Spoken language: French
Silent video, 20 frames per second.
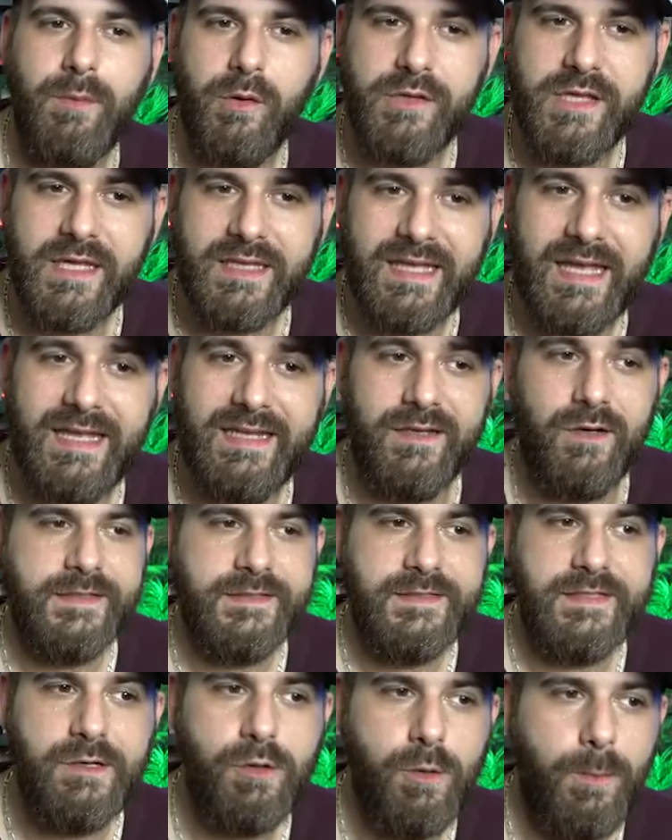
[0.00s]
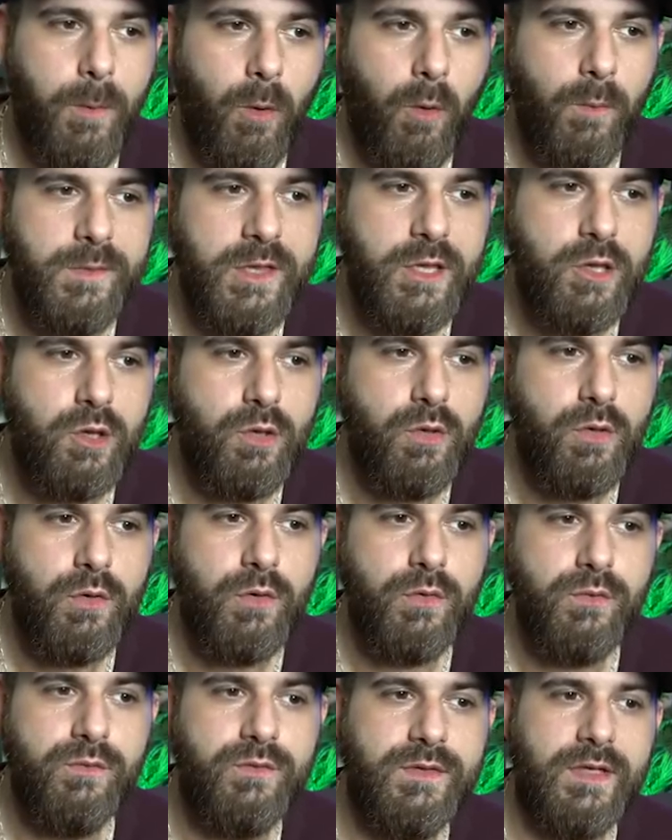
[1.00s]
Projekt Red. C'est le premier jeu
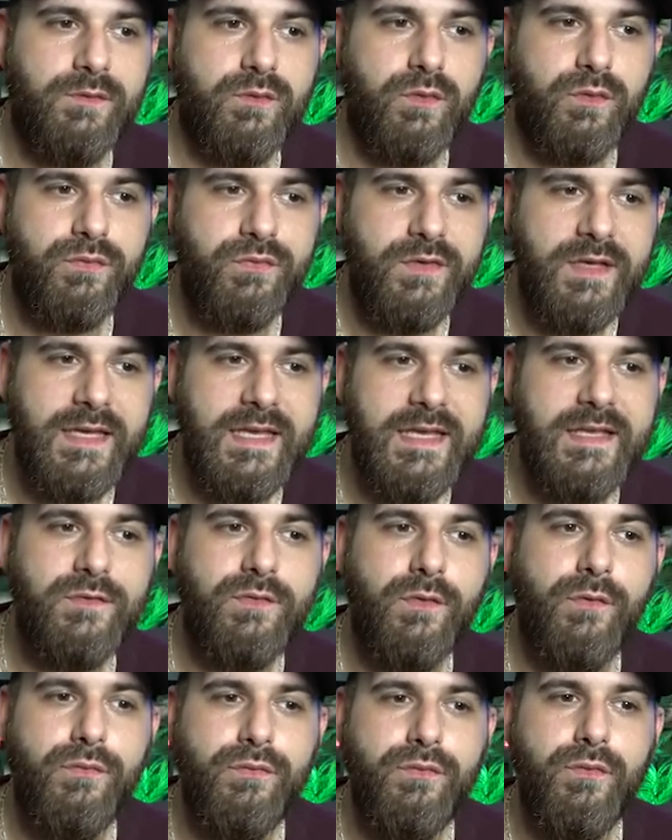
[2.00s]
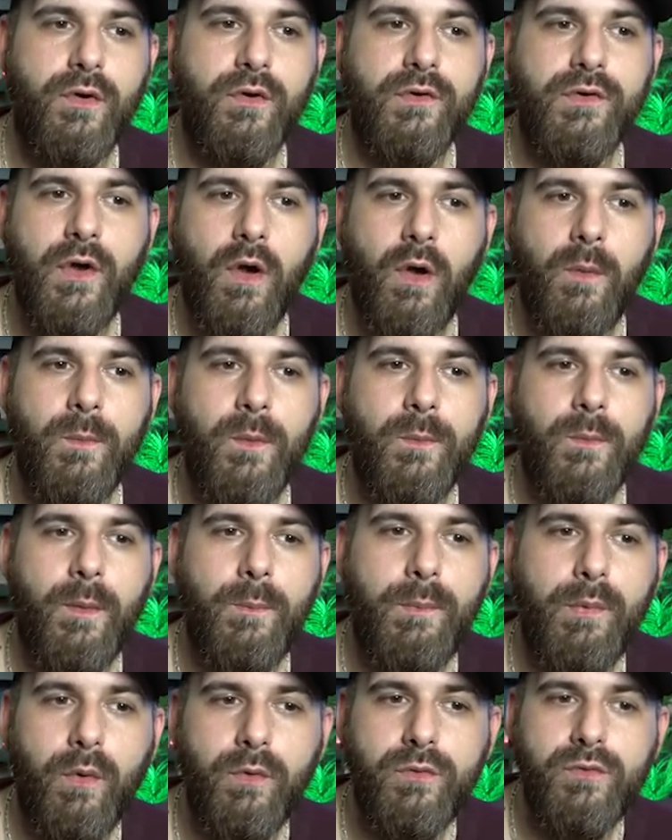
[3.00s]
que nous avons fait et ce fut un grand
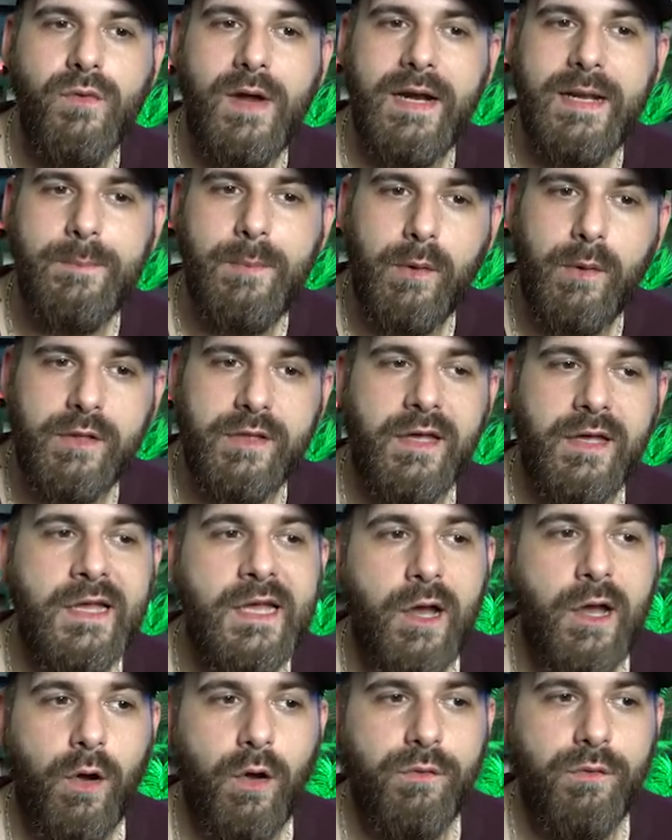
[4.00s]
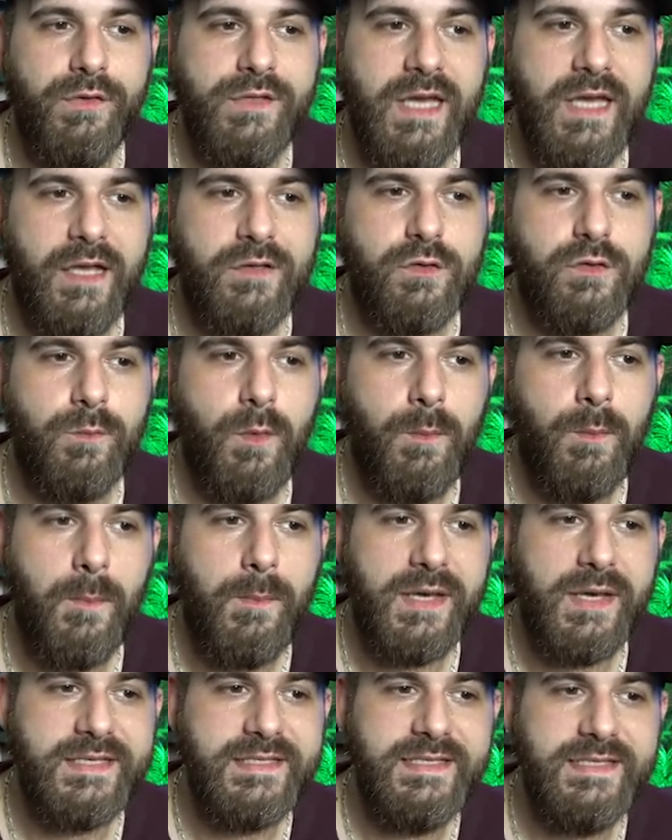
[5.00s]
moment pour nous à l'époque. Revenir à ce moment
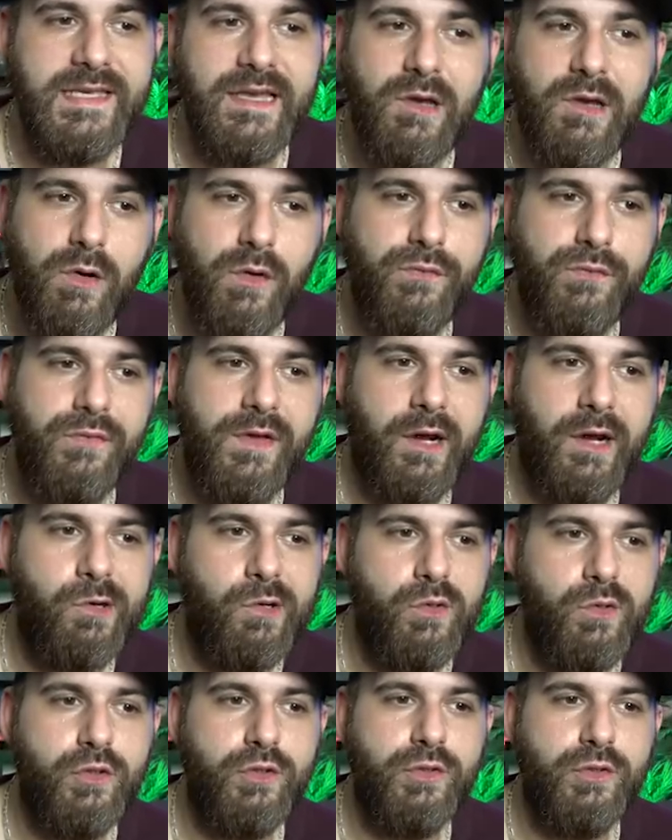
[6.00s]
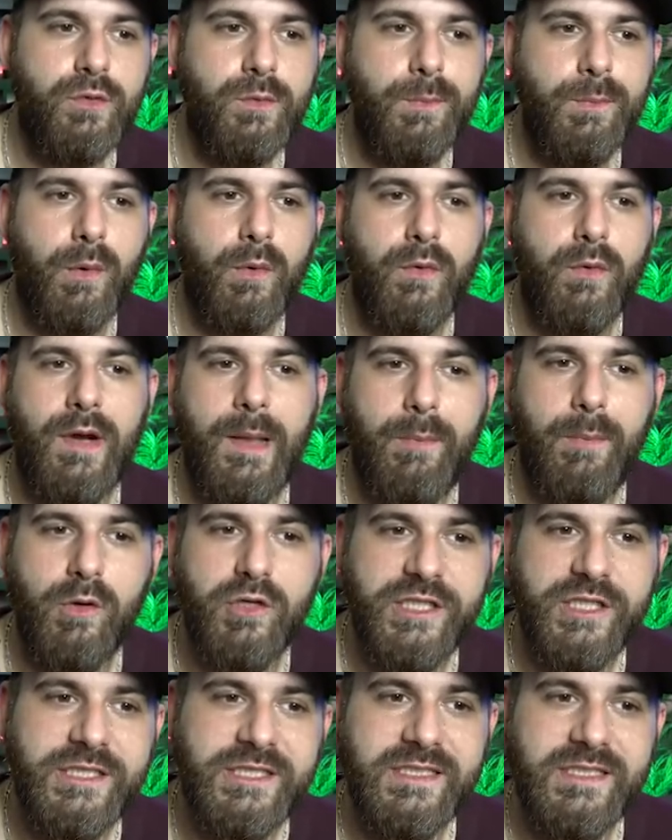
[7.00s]
précis et refaire le jeu pour que la
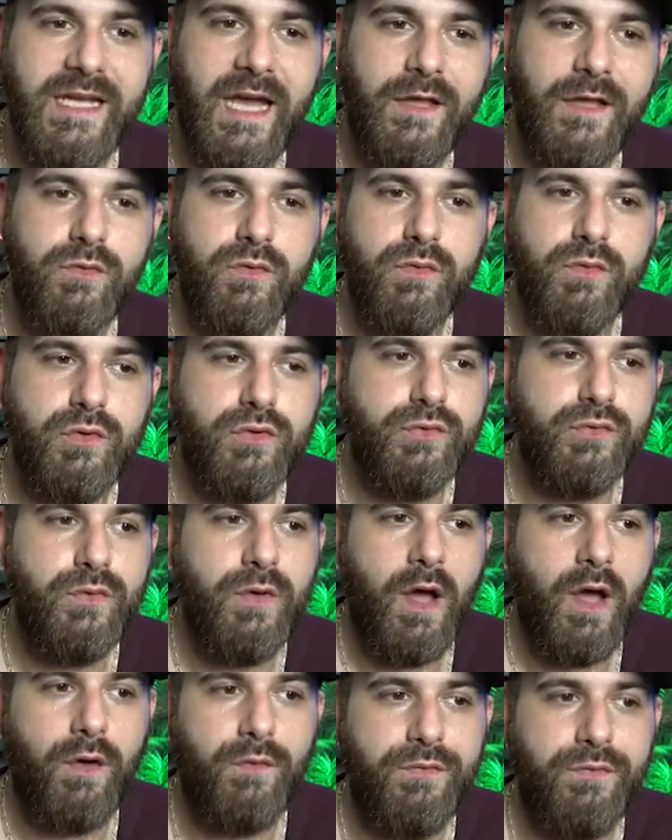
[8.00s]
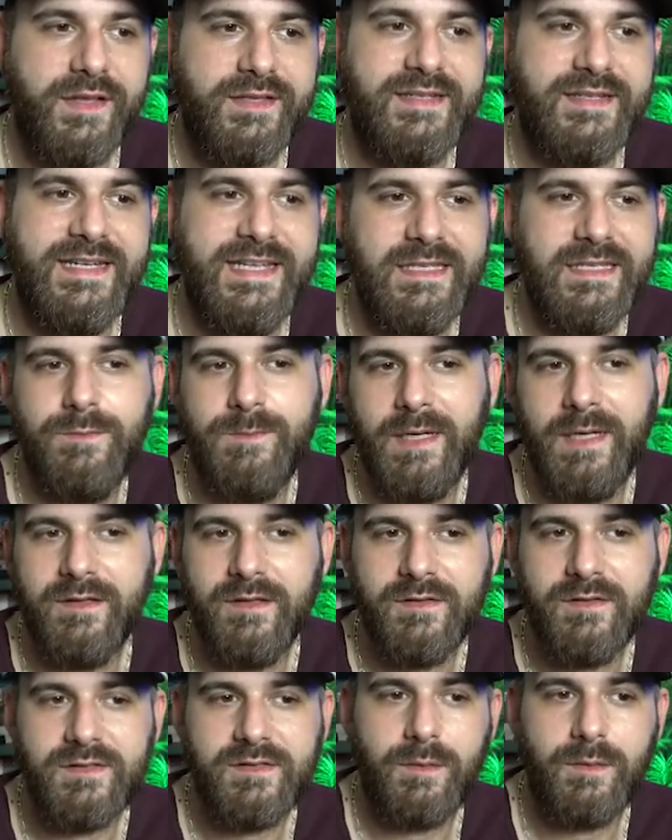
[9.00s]
prochaine génération de joueurs en fasse
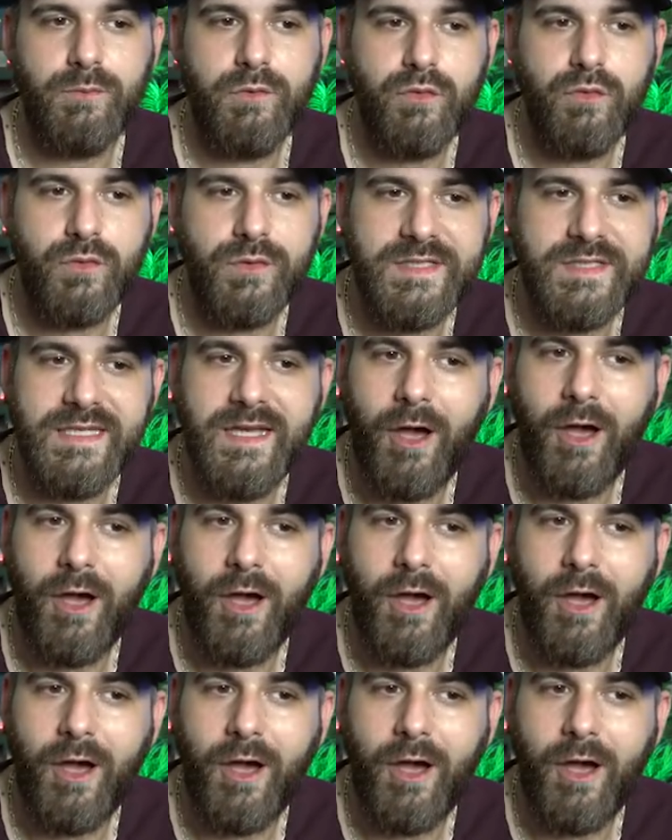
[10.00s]
l'expérience semble tout aussi